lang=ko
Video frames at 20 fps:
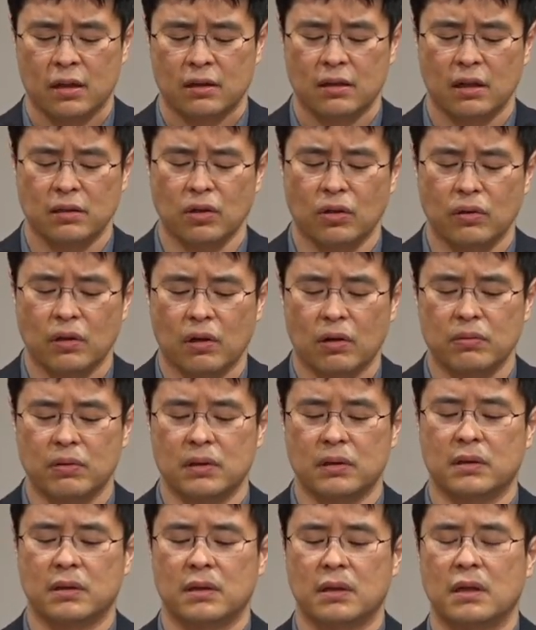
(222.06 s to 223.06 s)
그래서
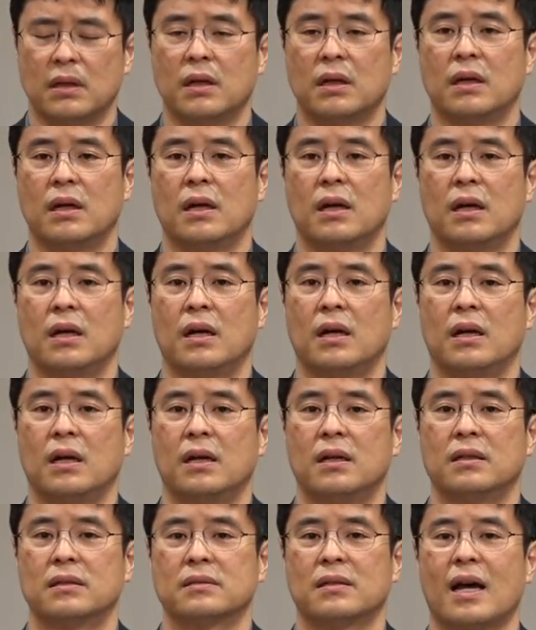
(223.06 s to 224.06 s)
여러분,
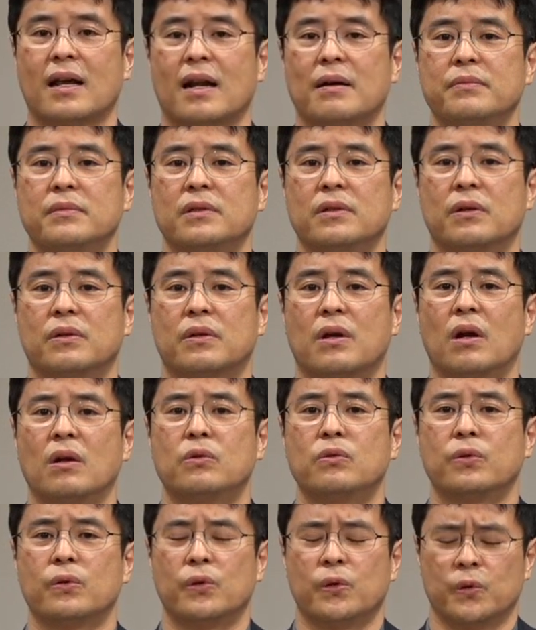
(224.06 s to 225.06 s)
사람은요,
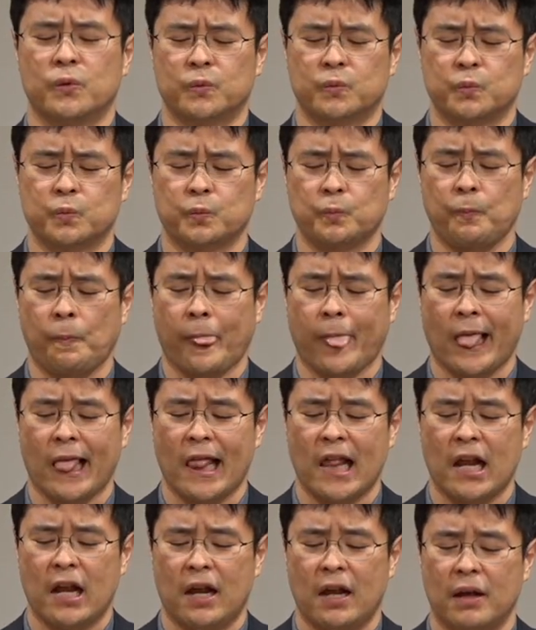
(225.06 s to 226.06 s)
결국은
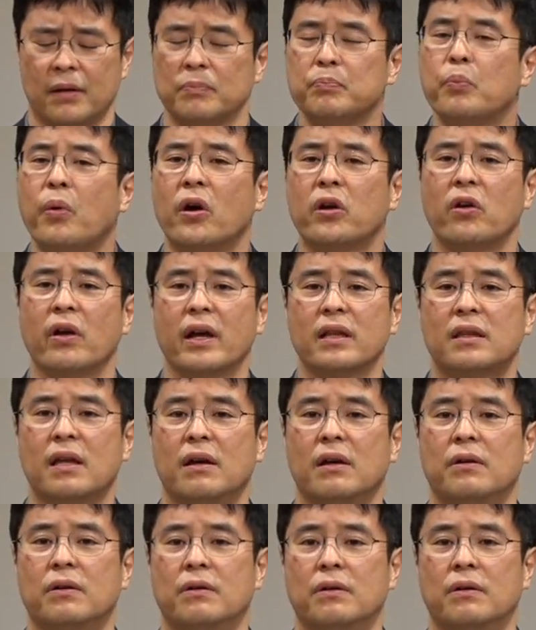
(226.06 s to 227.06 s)
버려야
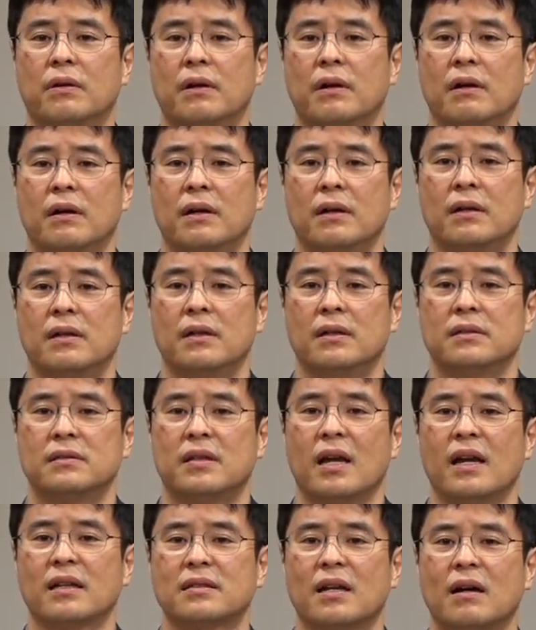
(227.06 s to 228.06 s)
돼요.
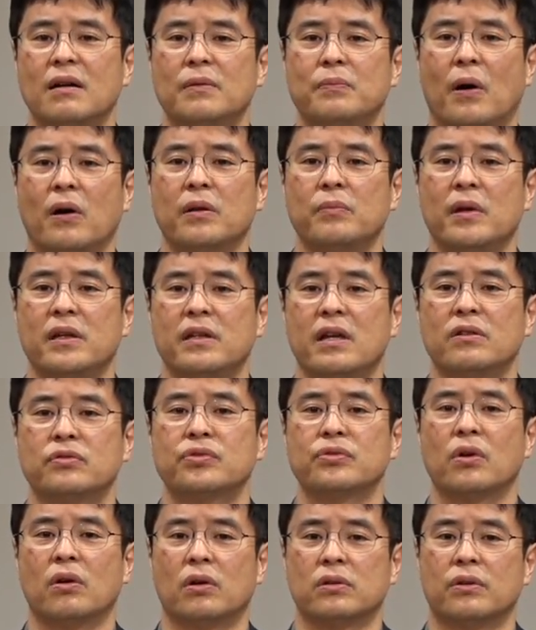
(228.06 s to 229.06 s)
세상을 버리면
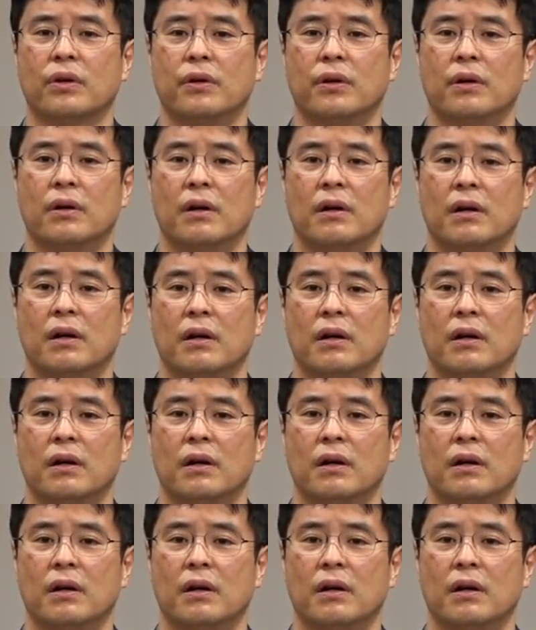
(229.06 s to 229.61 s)
예수를 얻어요.